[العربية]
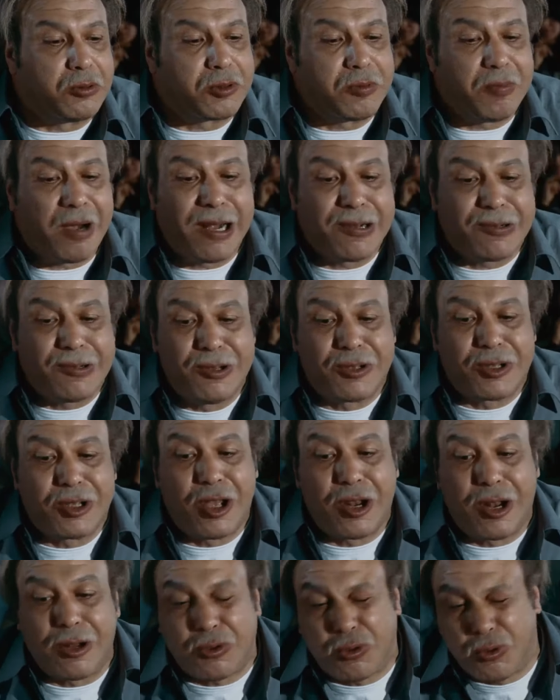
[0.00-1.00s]
بتبعت لي
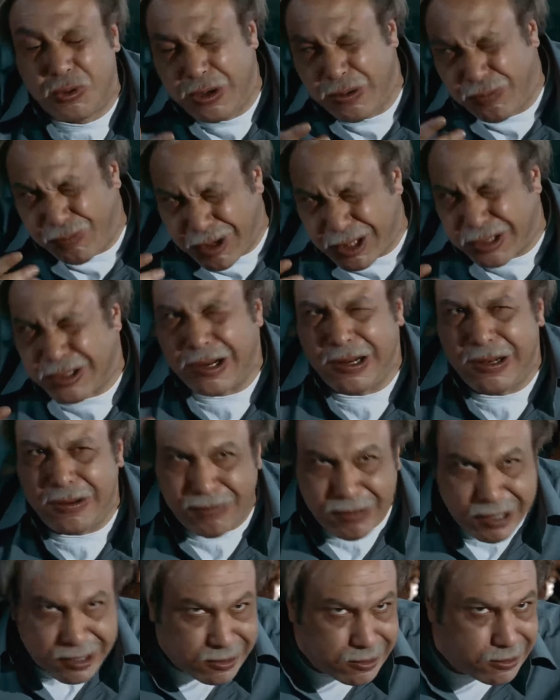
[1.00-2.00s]
الزيارات طول الفترة اللي
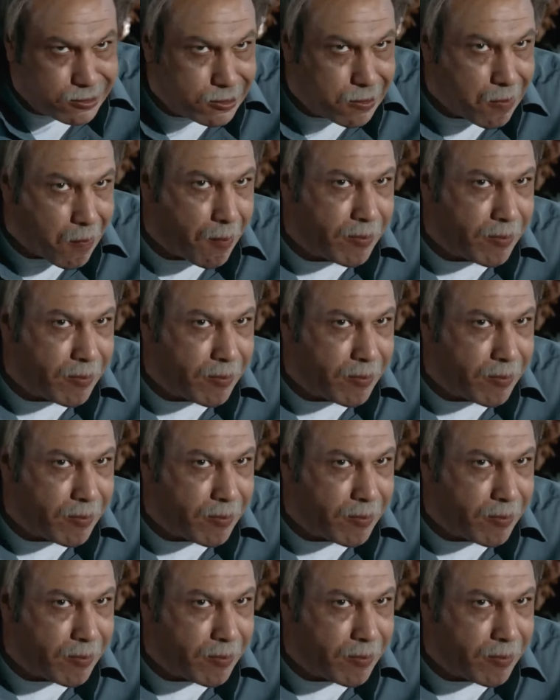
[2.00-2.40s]
فاتت دي